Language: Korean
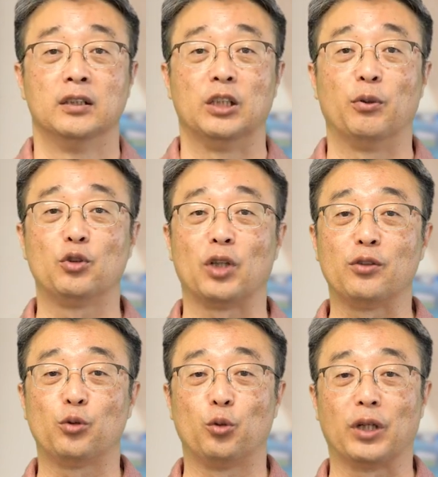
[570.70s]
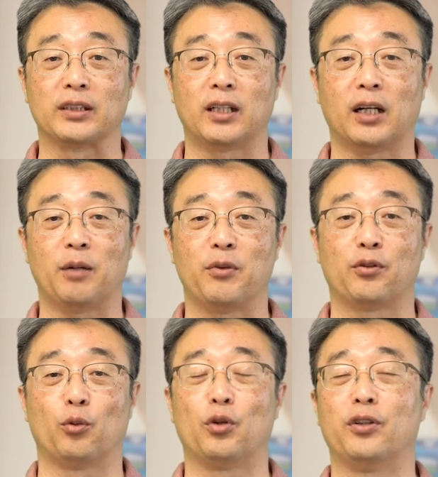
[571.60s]
이번 주한 주도 우리가
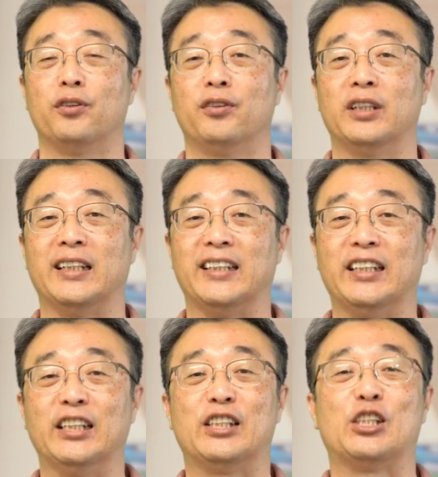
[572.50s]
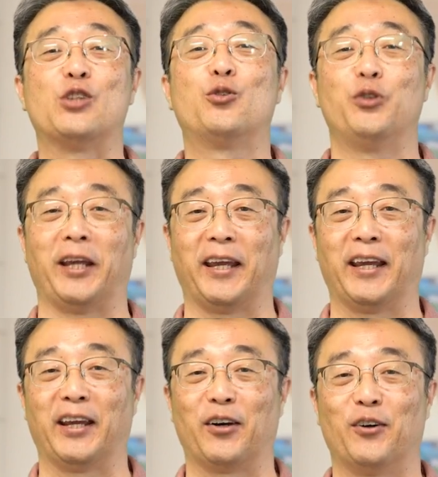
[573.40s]
살아가면서 우리는 이 지구의
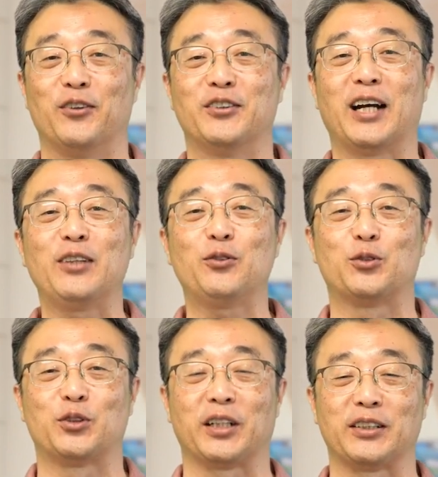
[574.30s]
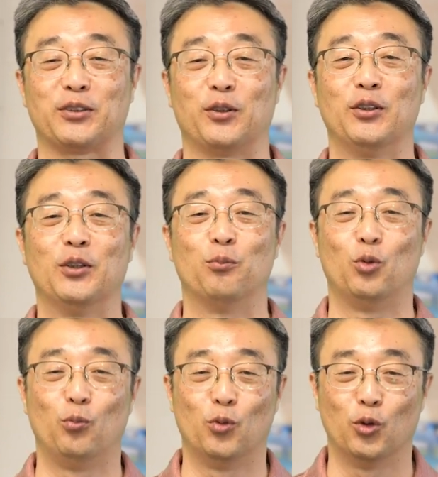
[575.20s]
어느 한 구석에서
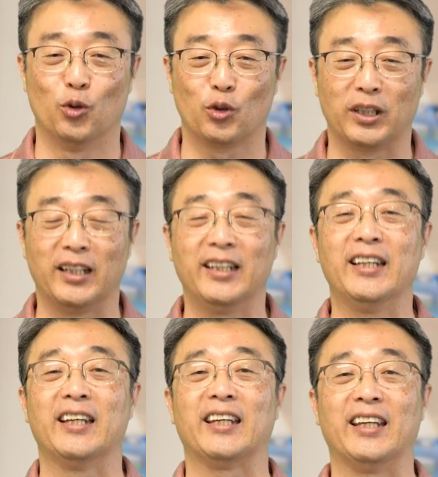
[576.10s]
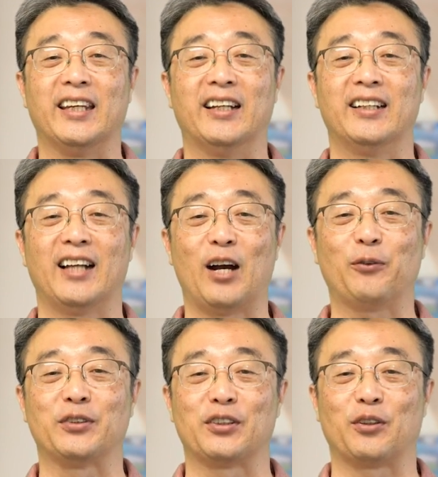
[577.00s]
묵묵히 일을
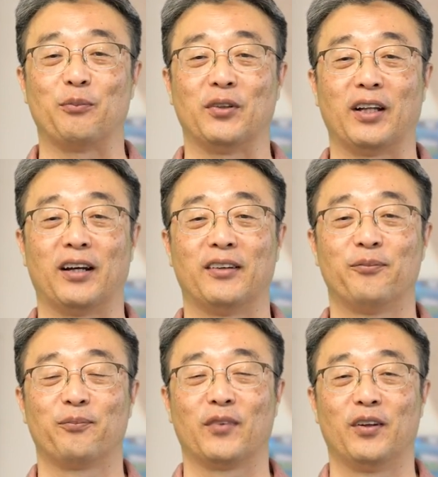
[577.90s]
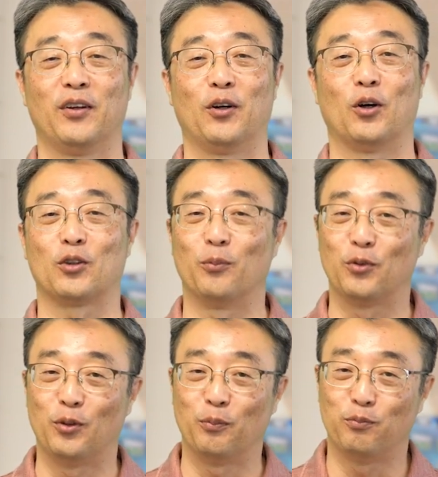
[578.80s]
하고 있을 겁니다. 어떤
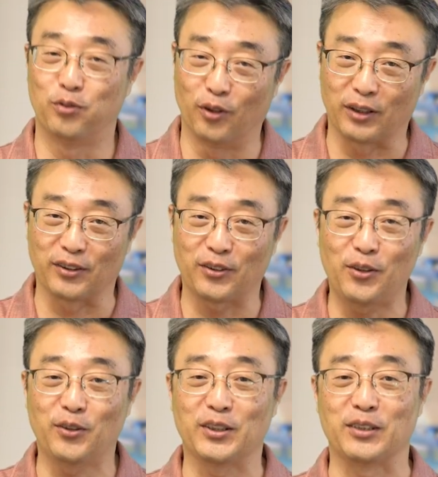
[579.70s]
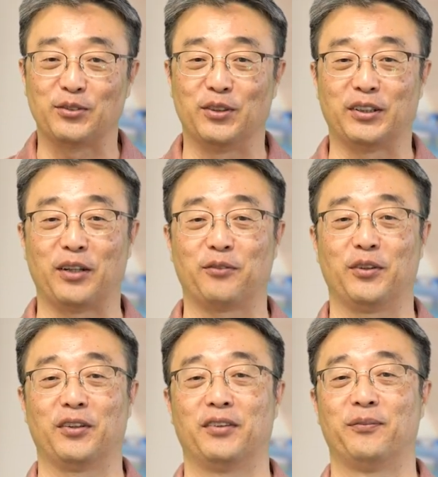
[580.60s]
분들은 부엌에서 설거지할 수도
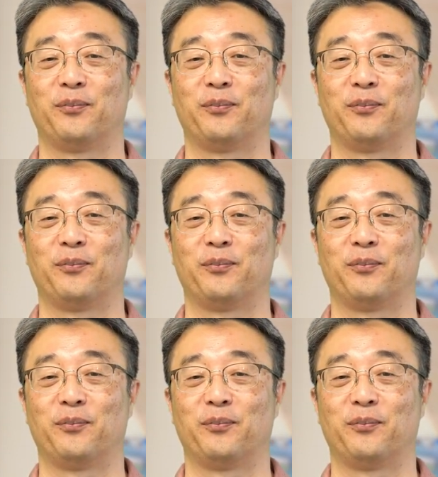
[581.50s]
있겠고요.